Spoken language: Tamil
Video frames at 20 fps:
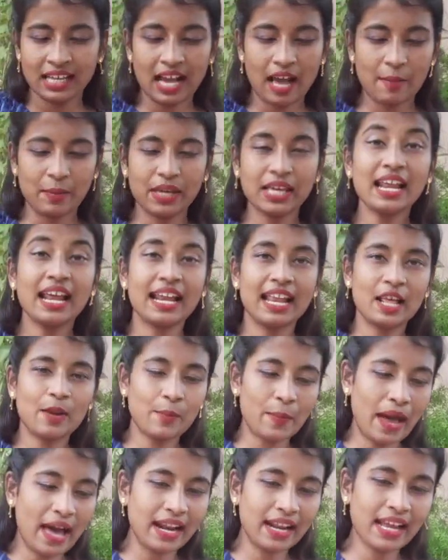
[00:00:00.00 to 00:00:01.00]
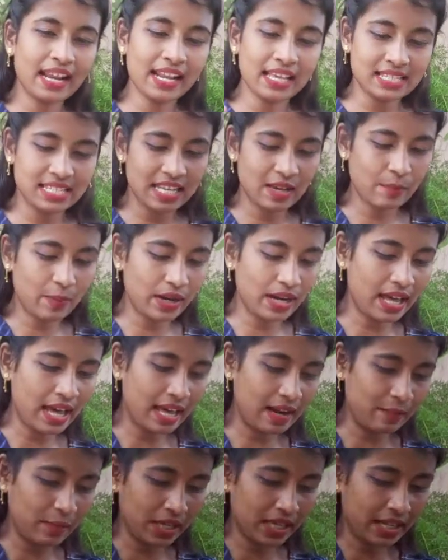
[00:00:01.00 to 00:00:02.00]
காமிக்கிறேன் எல்லோரும் பாருங்கள் நான் ஸ்டிக் பண்ண
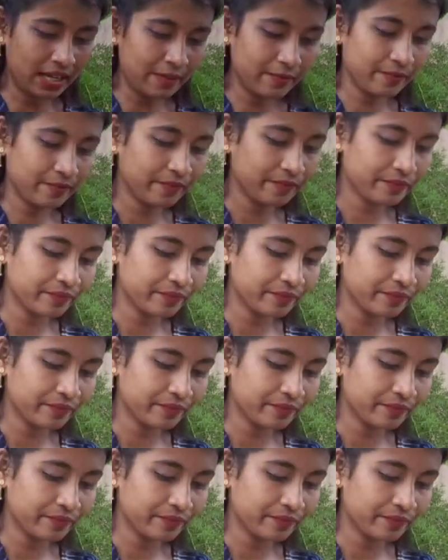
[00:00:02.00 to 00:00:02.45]
ஆரம்பிக்கிறேன்